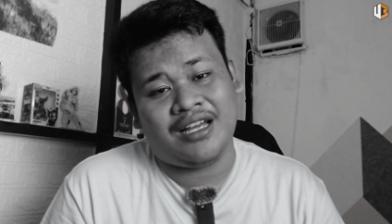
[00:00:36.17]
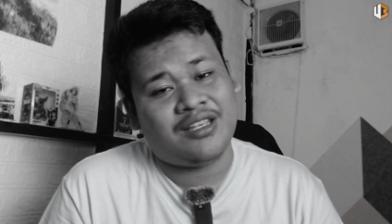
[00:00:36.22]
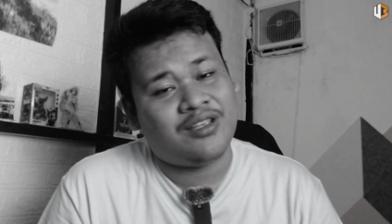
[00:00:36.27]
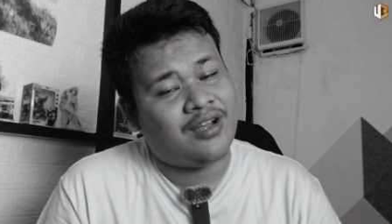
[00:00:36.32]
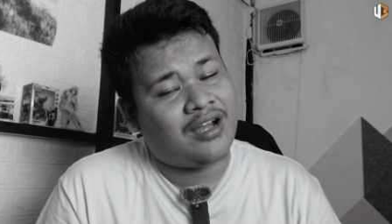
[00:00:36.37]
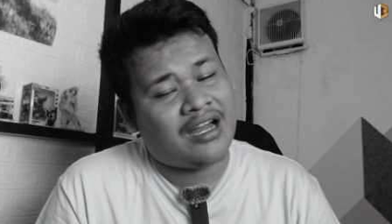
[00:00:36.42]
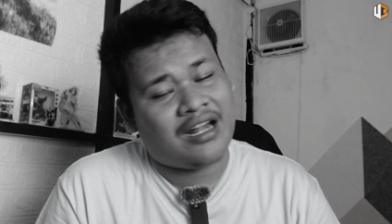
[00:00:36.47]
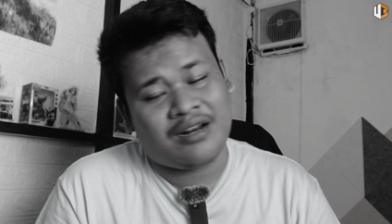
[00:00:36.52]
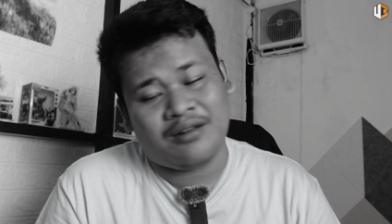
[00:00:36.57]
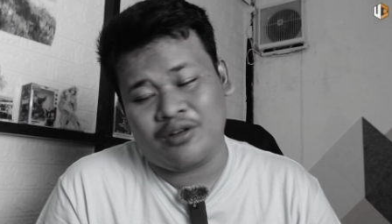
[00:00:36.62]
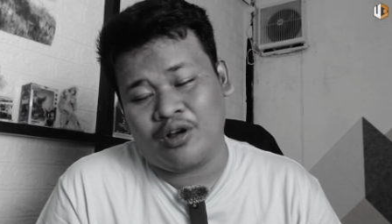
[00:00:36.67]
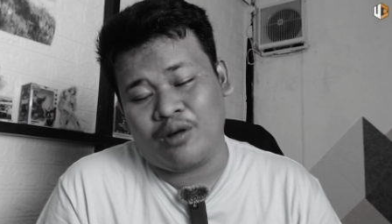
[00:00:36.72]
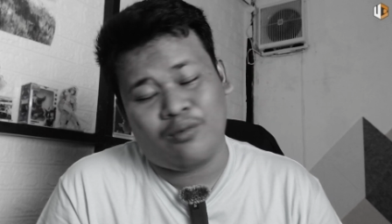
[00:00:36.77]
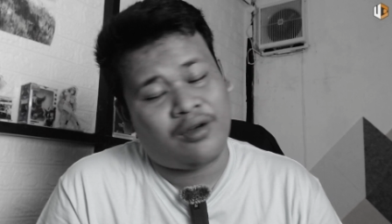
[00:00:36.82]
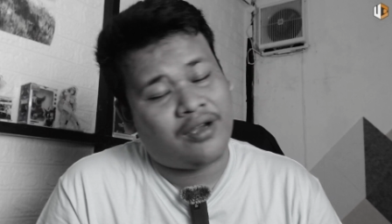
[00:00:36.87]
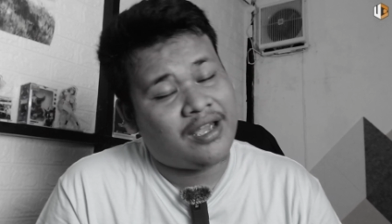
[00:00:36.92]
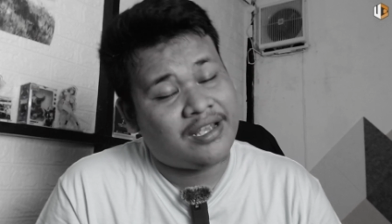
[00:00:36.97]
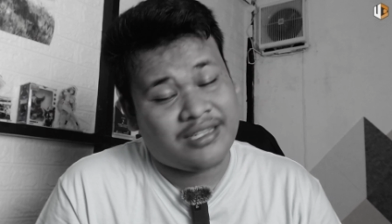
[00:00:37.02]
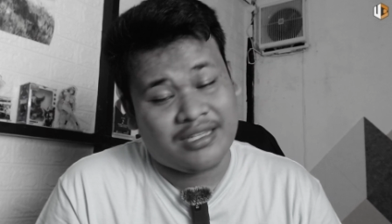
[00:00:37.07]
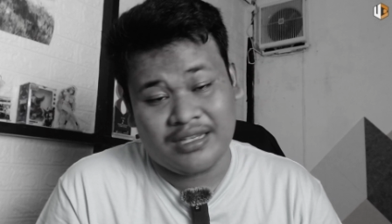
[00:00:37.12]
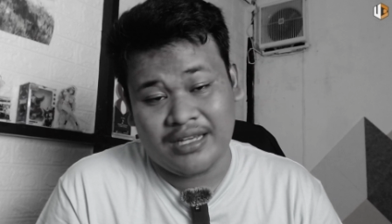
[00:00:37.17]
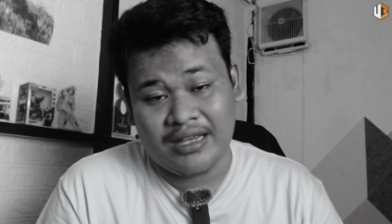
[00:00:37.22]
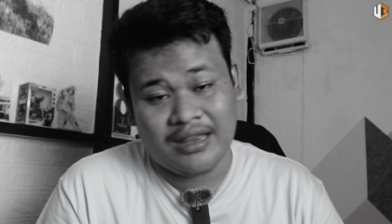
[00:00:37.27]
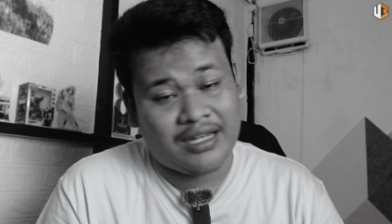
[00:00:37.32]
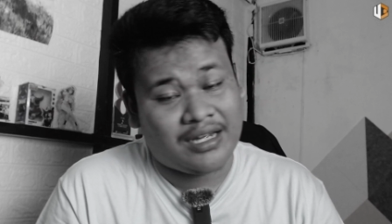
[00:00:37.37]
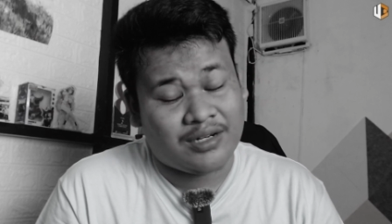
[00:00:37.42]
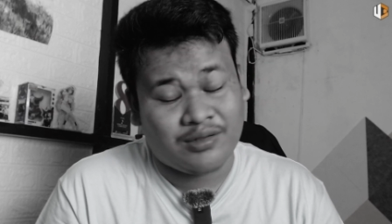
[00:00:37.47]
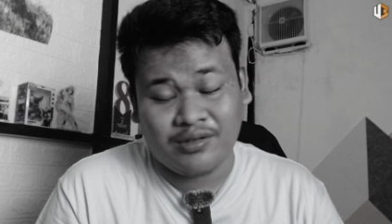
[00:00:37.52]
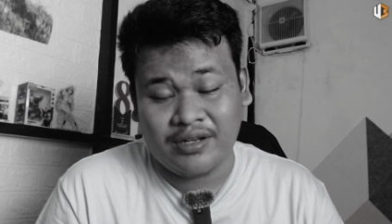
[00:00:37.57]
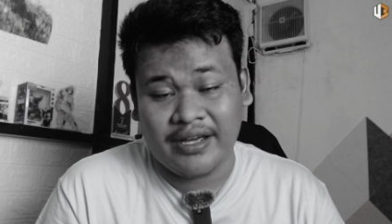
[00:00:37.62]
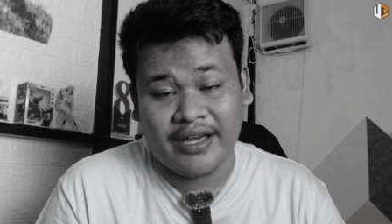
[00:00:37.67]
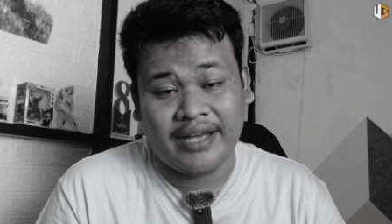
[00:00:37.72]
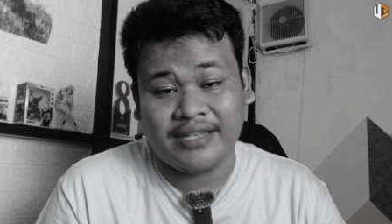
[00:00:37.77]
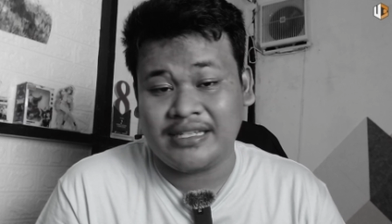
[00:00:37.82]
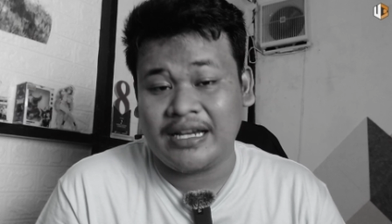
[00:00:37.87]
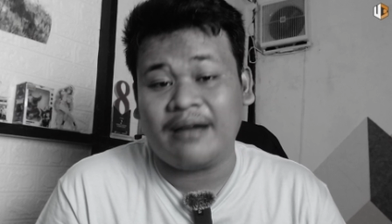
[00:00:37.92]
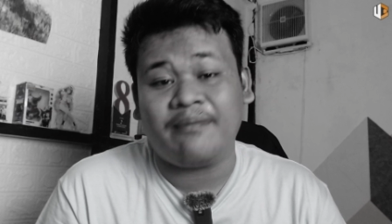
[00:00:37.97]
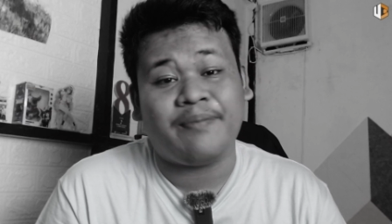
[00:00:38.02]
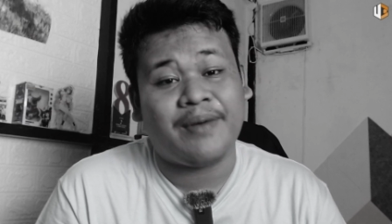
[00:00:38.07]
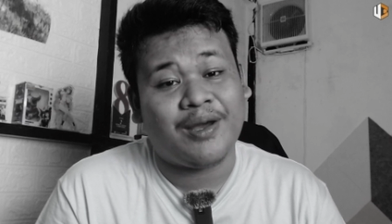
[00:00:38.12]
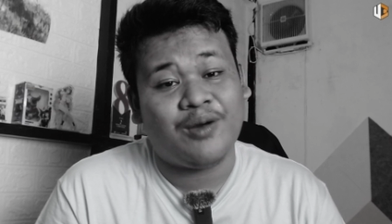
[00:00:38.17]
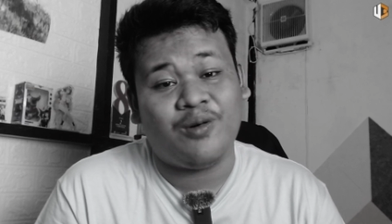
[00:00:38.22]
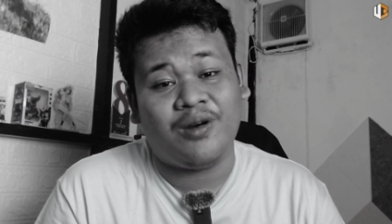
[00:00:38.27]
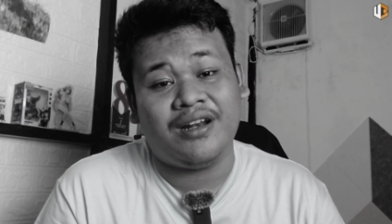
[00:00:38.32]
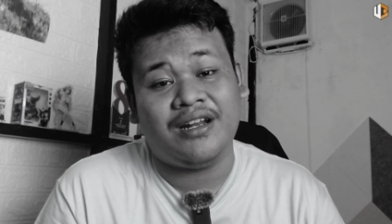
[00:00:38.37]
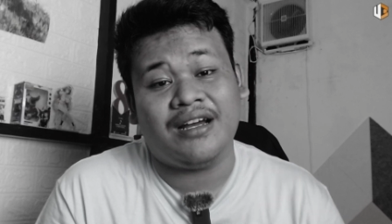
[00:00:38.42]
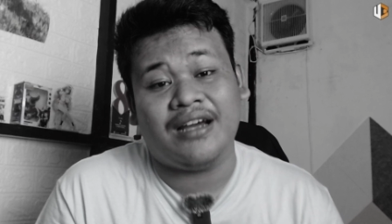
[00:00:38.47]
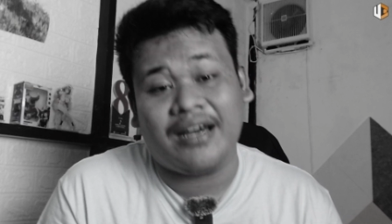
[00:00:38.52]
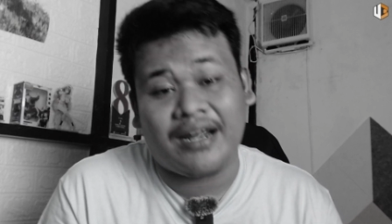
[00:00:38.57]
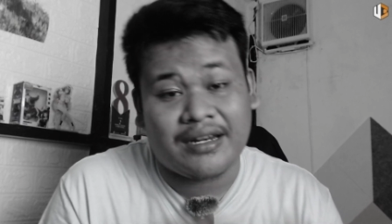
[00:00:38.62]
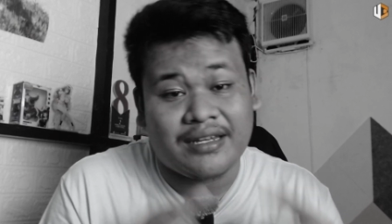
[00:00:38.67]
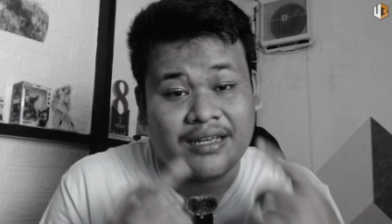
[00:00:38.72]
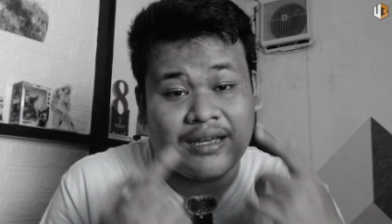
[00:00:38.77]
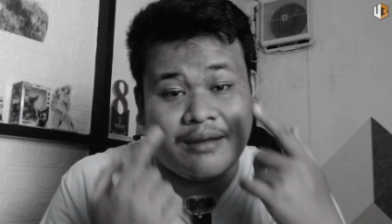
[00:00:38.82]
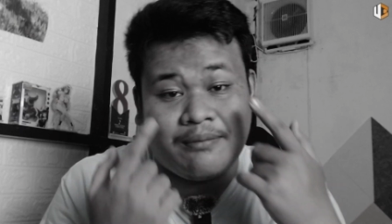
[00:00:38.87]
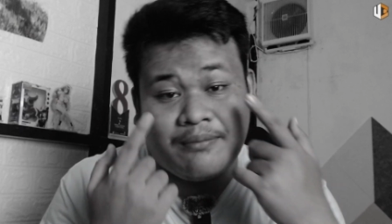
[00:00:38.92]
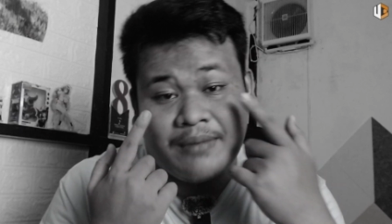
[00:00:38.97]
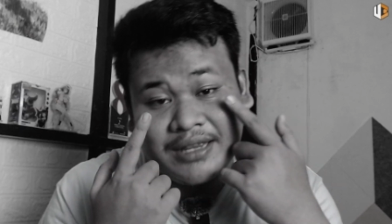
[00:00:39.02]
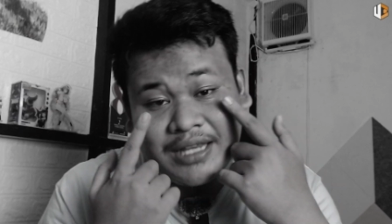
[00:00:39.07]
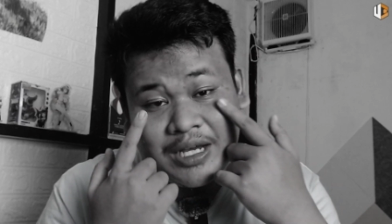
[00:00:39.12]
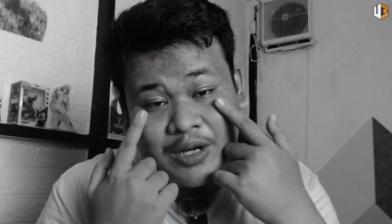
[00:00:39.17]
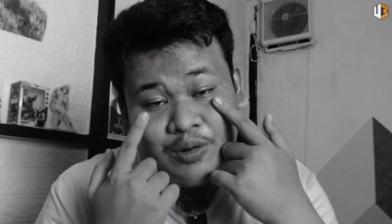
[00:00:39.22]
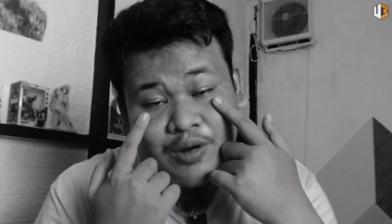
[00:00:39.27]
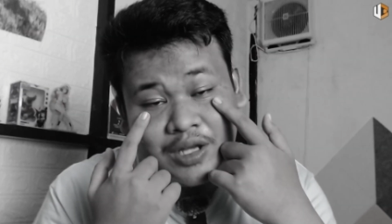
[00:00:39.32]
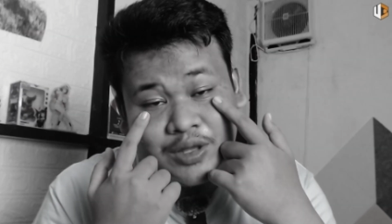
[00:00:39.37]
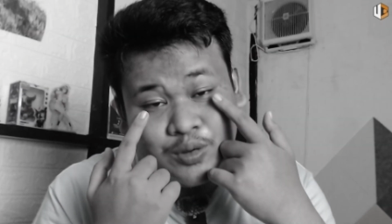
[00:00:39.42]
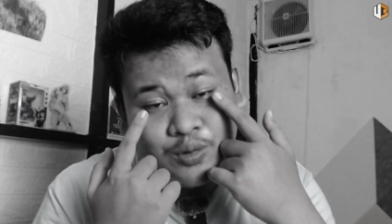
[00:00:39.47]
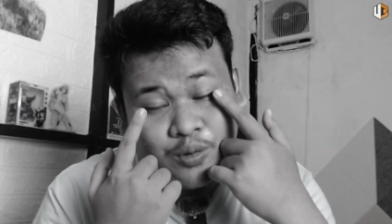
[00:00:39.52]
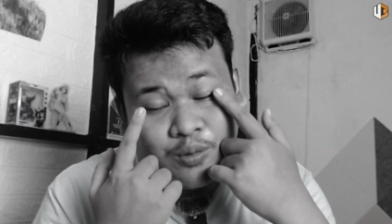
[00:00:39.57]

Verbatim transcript: jangan ngomong Genshin Killer sudah ya capek gue dengarnya mata gue tuh